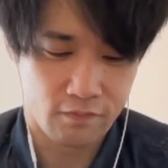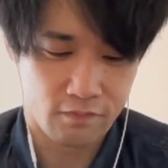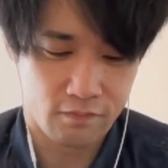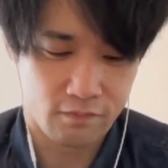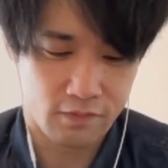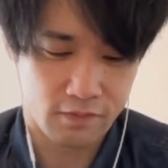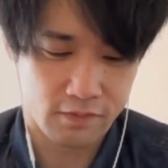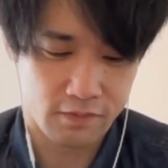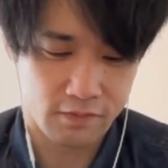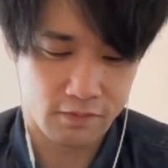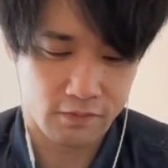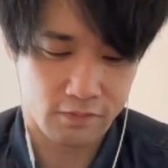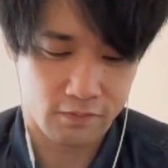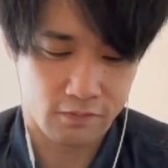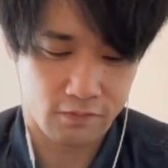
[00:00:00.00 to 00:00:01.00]
また
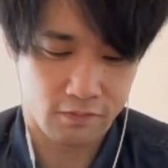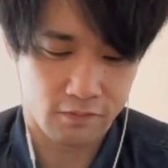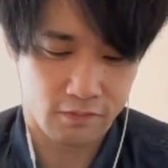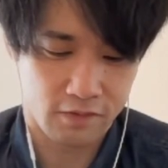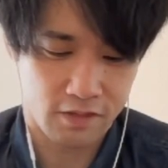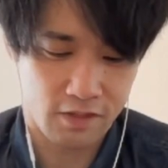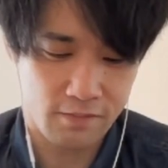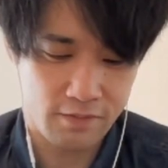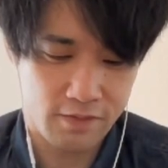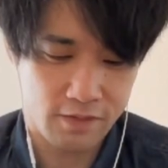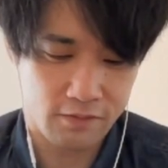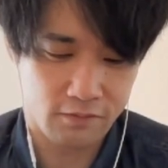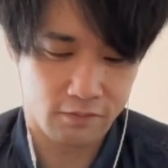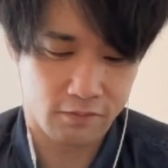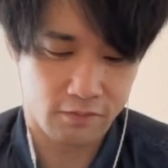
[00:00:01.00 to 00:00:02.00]
そのカメラ
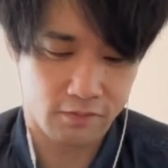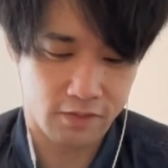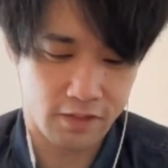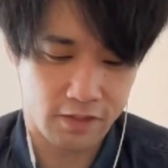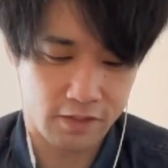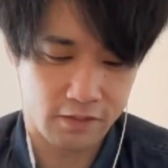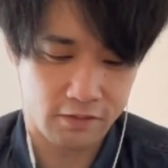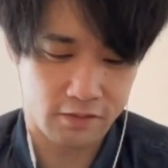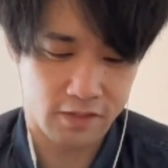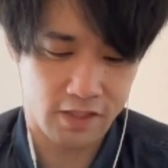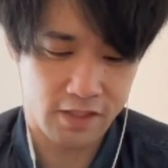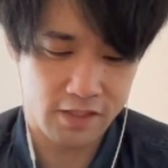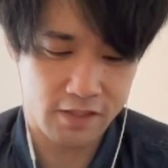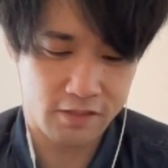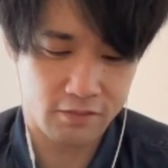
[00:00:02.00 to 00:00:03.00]
の台
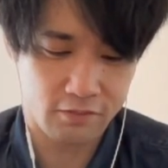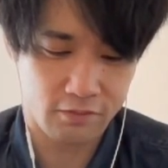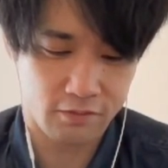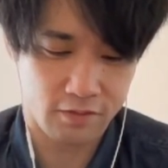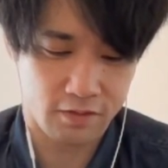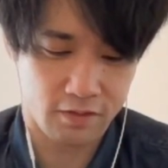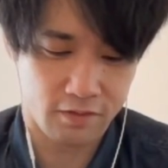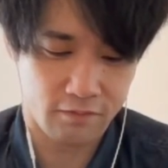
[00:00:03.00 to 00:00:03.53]
台というか